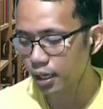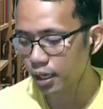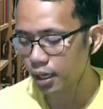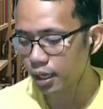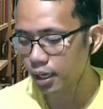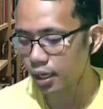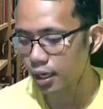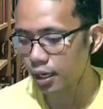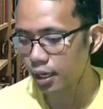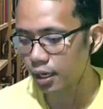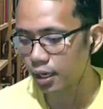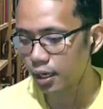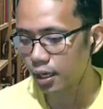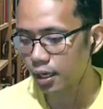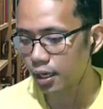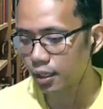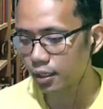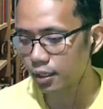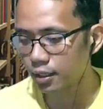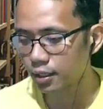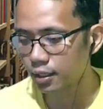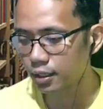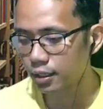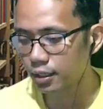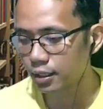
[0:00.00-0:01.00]
uh,
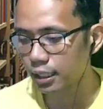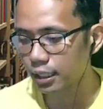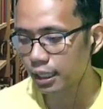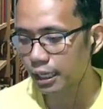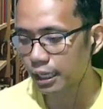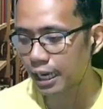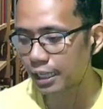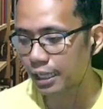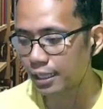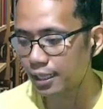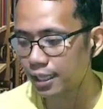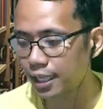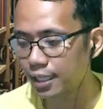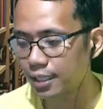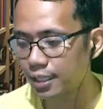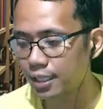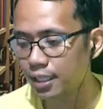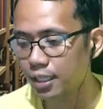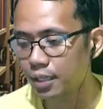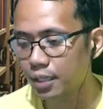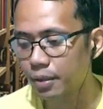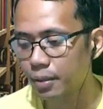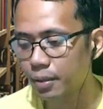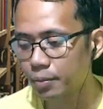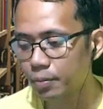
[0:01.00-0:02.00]
tirada niya
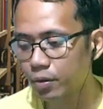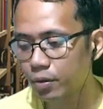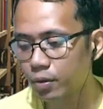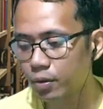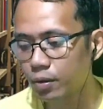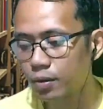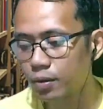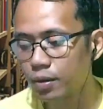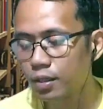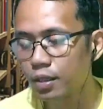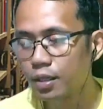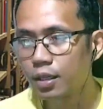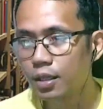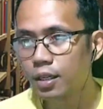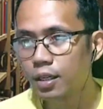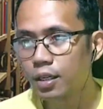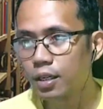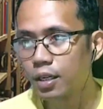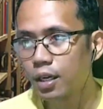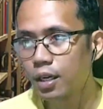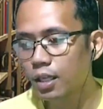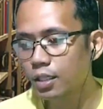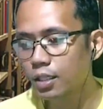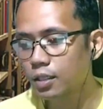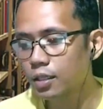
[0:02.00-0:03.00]
naman po no.
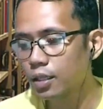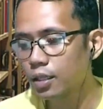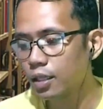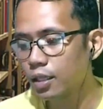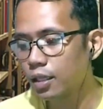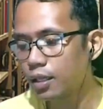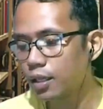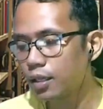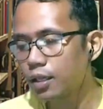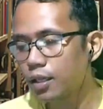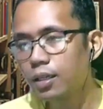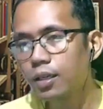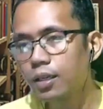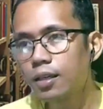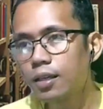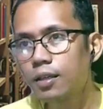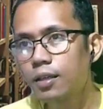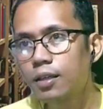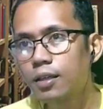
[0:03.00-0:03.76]
Actually,